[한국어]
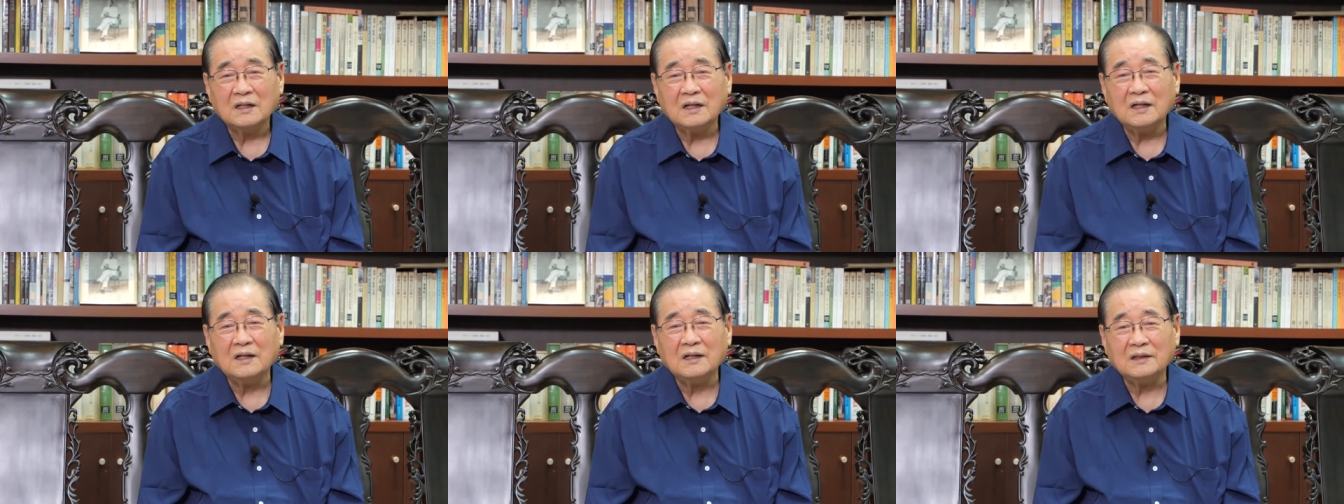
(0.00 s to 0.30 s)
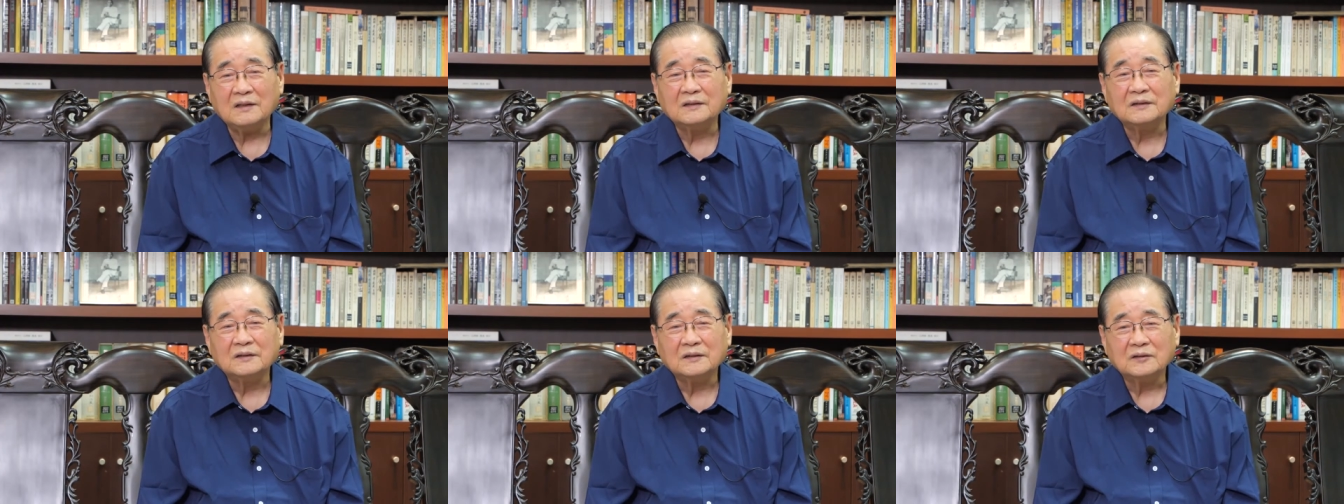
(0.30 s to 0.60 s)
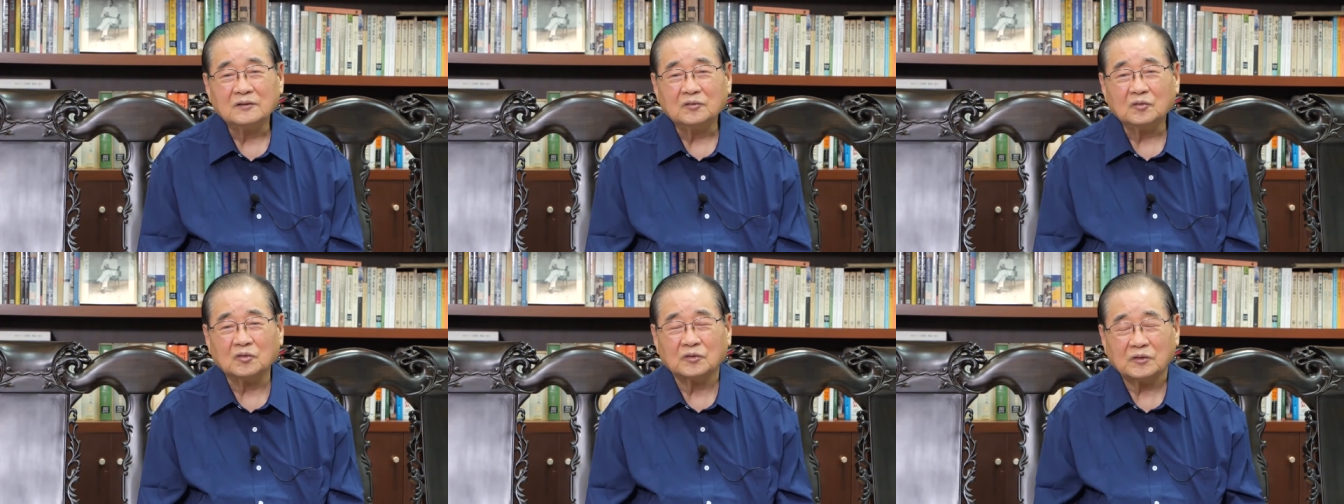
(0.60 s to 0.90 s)
에,
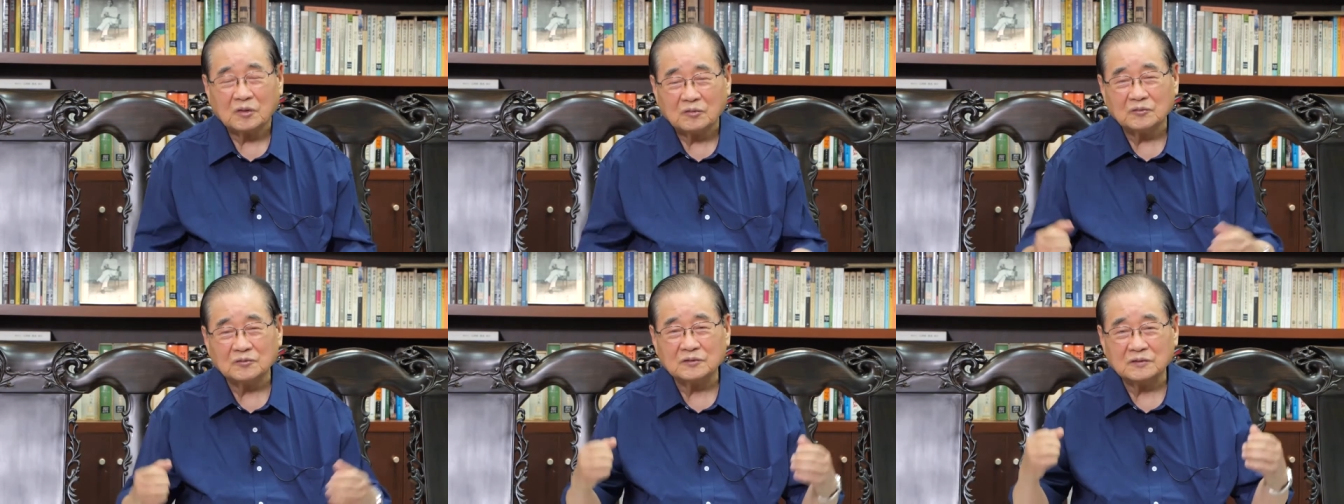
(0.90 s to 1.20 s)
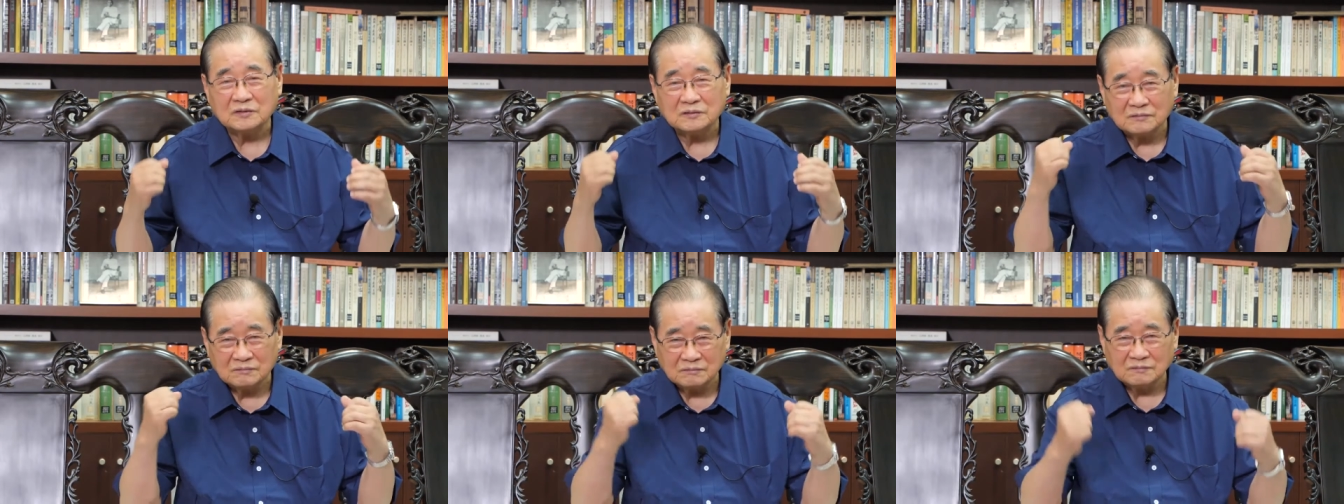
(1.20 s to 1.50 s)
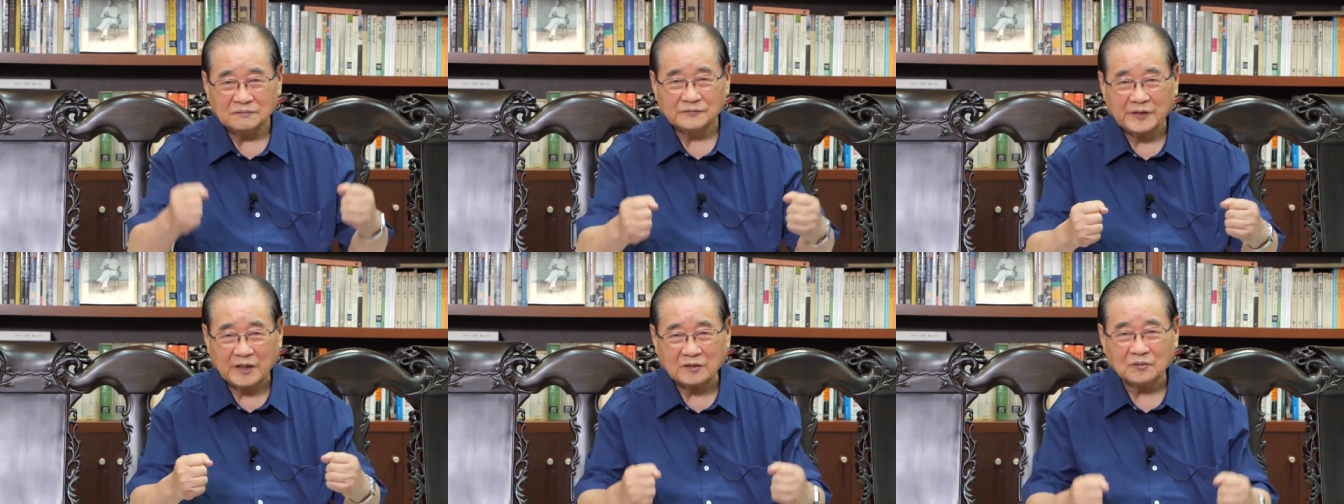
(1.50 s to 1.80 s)
노태우
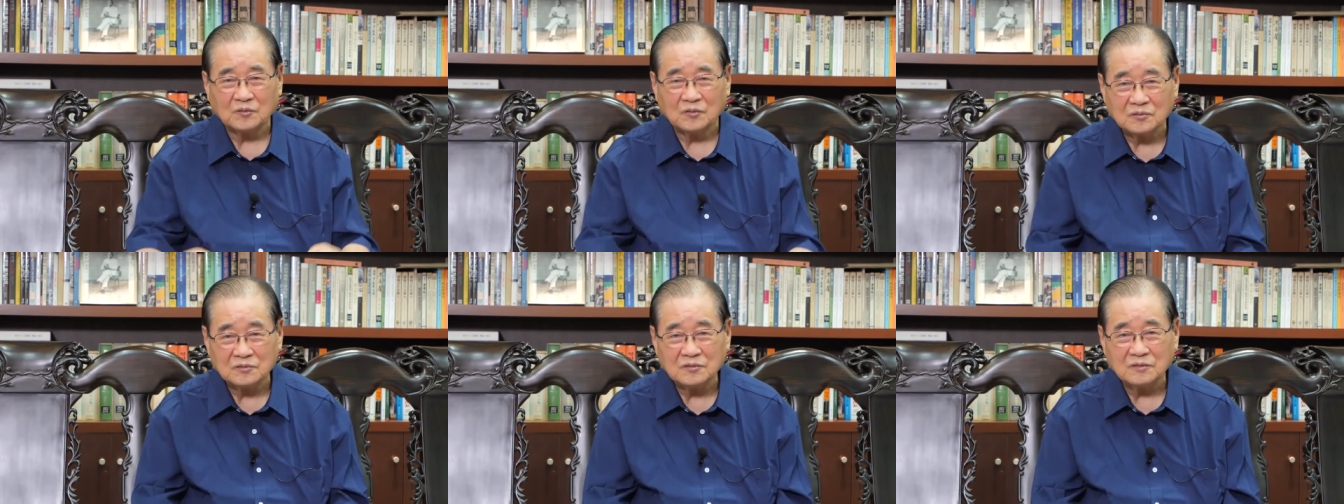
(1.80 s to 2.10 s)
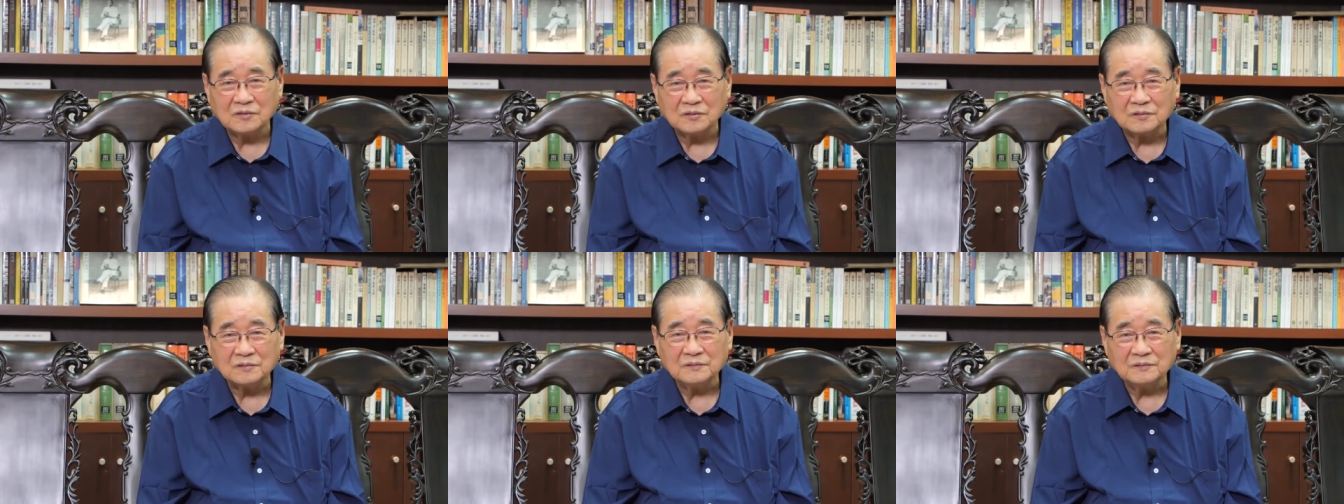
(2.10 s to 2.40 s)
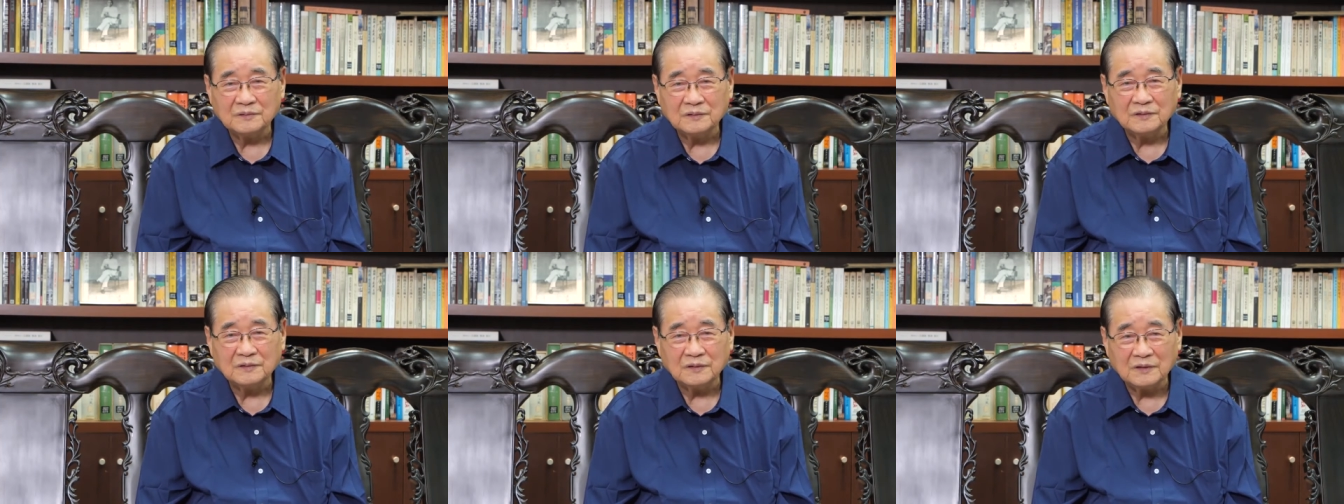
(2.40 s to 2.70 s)

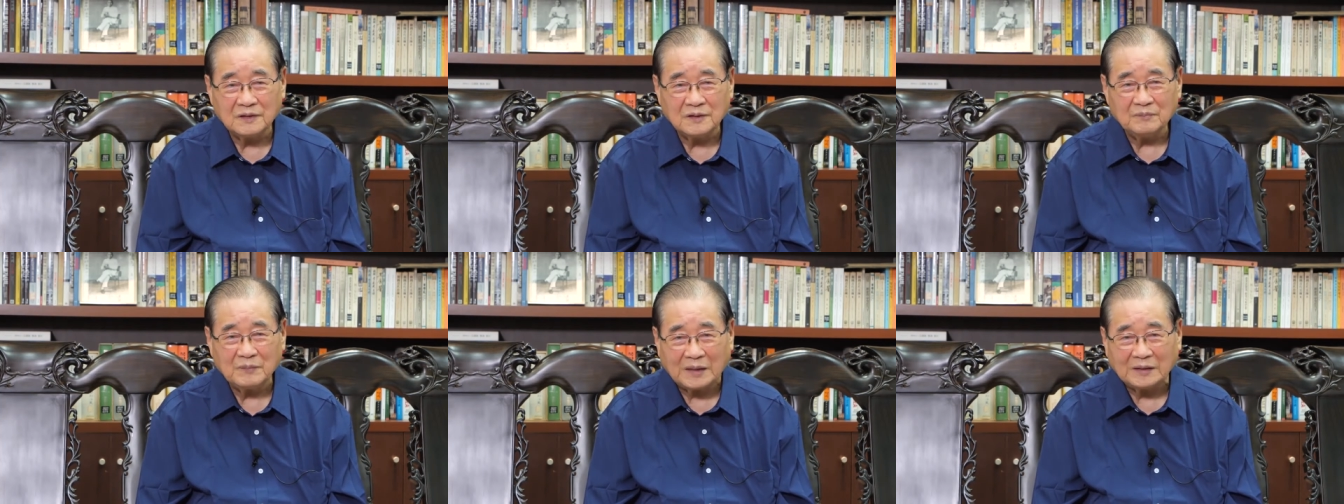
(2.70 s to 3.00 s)
대통령을